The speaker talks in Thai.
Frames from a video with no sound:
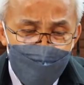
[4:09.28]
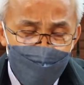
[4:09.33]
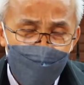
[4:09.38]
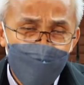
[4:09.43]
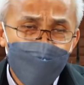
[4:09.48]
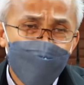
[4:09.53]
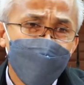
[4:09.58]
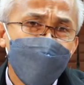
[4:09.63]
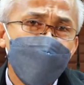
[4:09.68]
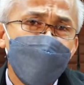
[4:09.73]

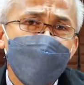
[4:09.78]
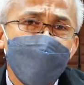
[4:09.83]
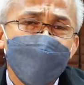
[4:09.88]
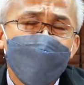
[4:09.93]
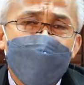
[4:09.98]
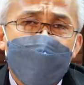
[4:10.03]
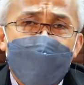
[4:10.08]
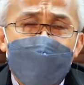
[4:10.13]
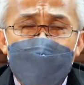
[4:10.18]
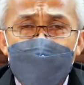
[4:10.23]
งั้นเมื่อท่านเจอ
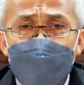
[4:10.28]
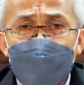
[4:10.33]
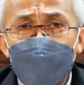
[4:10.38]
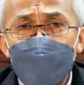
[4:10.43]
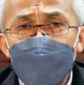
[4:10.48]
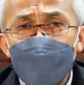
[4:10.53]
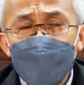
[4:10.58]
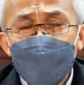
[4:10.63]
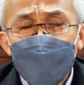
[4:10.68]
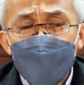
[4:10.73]
ปัญหาแล้ว
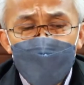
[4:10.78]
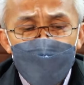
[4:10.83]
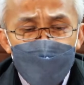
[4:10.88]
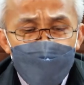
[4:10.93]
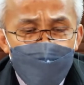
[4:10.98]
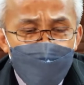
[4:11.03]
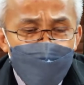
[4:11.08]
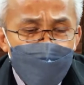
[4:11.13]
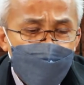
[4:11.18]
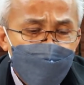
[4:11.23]

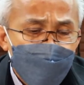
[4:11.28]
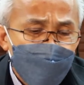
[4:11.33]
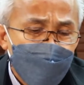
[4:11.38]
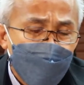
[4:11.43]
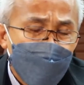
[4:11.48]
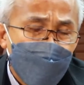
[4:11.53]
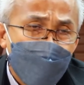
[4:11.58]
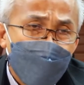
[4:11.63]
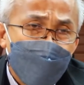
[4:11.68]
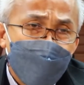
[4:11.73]
ท่านอยาก
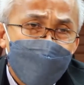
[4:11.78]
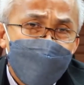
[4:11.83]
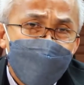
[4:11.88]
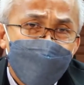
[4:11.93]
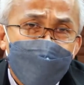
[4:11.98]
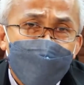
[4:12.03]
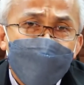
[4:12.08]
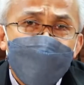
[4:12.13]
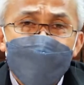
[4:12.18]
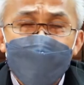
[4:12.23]
จะ
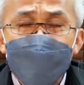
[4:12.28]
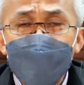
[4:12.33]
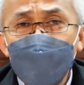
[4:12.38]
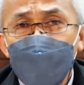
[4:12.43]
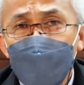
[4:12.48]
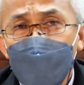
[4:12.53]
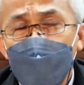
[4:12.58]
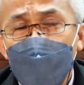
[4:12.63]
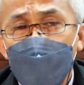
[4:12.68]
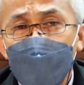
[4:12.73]
ชำระภาษีมัน
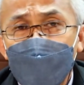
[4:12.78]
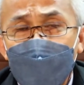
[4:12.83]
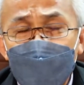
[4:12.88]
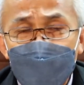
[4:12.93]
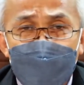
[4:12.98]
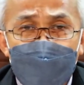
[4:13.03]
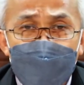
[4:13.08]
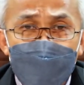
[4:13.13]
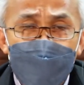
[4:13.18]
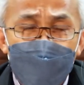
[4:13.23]
ถูกต้อง
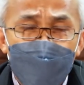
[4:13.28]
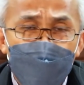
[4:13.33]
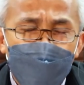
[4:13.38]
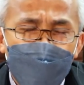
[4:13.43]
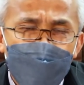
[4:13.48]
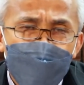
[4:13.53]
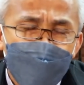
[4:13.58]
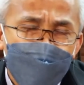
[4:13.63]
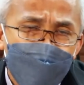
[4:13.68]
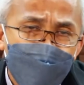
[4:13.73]
ทำไง เมื่อพบ
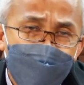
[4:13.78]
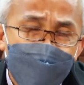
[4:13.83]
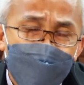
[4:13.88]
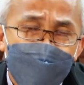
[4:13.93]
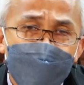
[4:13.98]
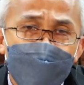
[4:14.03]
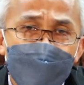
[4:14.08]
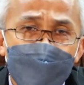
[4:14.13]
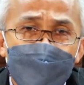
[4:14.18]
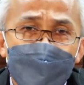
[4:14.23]
แล้วเอ๊ะมันผิด
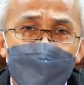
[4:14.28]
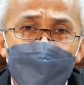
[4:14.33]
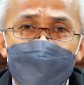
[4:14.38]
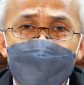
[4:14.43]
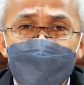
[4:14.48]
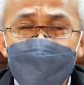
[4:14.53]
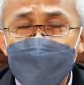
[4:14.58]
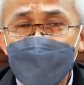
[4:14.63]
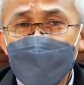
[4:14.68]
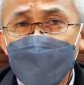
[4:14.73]

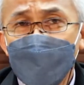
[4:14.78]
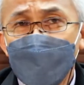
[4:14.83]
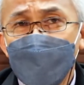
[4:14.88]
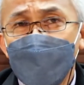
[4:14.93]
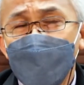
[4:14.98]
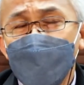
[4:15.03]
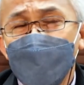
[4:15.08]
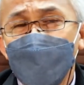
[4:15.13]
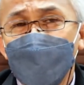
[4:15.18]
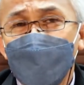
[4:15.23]
จริงอย่าง
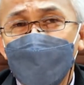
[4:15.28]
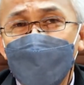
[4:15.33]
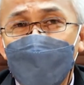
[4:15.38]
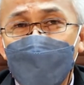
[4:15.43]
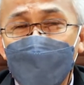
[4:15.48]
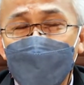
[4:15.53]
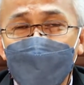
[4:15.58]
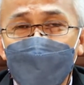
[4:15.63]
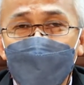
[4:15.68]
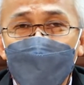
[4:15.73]
เงี้ยนะค
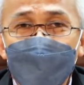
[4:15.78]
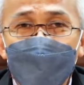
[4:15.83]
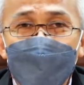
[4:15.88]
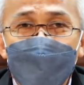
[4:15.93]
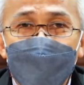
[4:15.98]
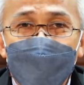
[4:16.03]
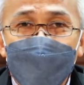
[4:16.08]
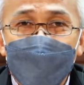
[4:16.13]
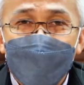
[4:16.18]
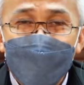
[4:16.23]
รับ
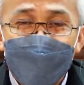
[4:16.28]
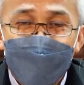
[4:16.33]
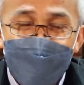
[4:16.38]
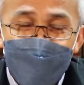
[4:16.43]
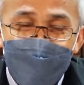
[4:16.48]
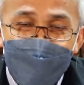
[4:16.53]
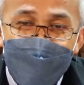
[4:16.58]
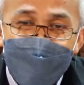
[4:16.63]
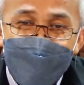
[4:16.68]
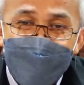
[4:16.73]
เอ๊ะแต่เรา
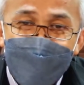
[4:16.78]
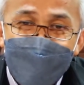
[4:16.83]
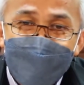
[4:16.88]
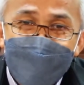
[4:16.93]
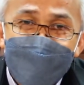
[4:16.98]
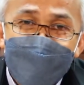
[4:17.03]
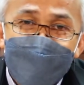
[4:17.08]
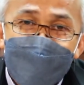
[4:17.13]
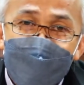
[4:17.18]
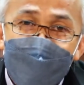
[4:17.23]
ไม่อยากจะ
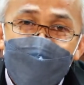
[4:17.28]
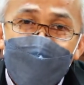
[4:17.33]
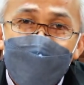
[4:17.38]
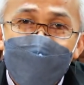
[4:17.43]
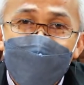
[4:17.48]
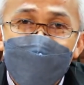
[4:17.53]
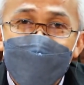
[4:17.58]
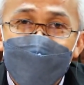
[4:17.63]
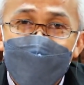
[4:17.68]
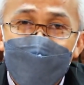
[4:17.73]
เสีย
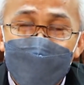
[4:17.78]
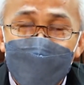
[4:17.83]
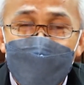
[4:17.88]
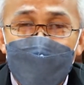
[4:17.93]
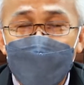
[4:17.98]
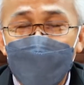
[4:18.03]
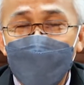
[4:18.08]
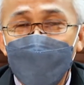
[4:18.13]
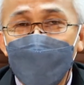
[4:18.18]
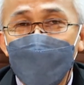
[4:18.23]
ค่าป
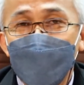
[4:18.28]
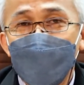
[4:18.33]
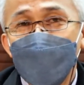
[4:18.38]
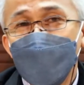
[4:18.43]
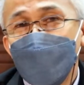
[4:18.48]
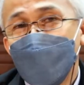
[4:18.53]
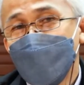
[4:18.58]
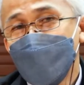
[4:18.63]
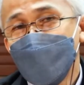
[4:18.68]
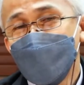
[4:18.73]
รับไม่
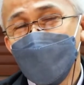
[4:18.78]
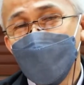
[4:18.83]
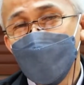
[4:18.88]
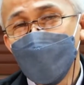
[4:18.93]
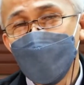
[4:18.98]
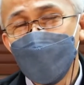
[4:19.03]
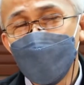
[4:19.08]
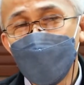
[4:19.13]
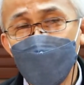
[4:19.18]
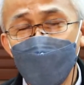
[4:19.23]
อยากจะเสีย
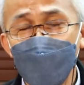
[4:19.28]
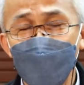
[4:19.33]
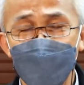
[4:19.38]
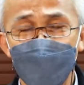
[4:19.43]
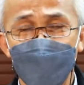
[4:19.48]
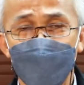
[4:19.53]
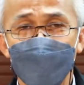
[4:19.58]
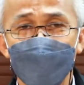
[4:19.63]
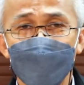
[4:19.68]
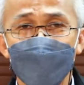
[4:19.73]
เงินเพิ่ม
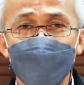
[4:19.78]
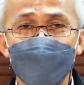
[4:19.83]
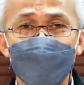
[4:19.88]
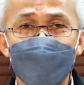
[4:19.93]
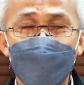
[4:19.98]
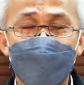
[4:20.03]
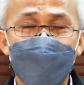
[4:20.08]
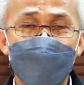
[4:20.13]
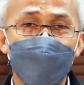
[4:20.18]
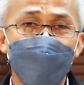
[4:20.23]

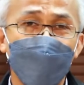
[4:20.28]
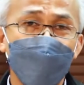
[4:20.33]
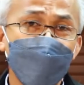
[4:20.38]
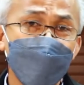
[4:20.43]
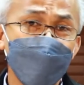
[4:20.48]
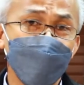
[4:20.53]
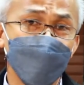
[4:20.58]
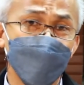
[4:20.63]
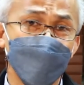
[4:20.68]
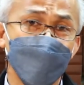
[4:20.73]
นะร้อยละ
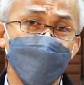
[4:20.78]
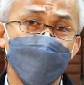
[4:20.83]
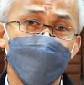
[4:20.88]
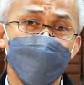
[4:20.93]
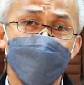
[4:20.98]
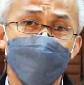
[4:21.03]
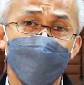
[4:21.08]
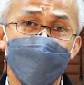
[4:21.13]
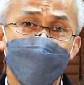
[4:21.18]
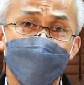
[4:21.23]
หนึ่ง
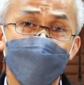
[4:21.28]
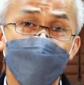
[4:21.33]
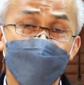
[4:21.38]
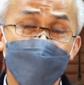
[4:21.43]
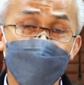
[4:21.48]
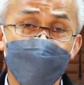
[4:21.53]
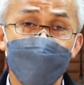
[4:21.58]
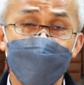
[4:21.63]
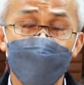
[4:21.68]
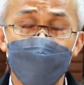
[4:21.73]
ต่อ
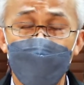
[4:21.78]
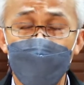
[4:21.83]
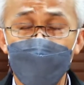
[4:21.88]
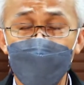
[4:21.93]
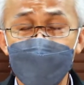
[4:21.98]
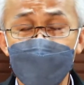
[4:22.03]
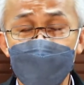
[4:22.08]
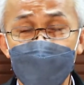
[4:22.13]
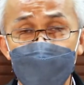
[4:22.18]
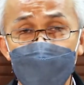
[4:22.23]
เดือนของ
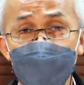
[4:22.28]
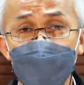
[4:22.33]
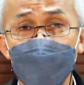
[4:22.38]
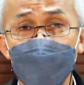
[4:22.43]
ภาษี